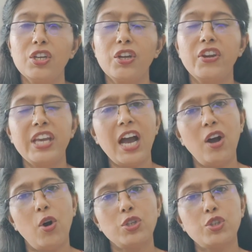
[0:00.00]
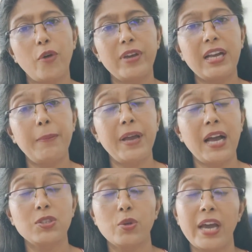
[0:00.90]
रिया और शौविक का
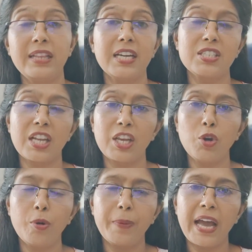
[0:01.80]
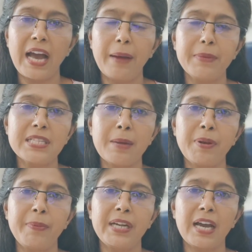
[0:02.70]
बयान जो है दर्ज नहीं हो पाया आमने
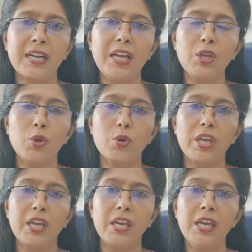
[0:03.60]
सामने बिठाकर क्योंकि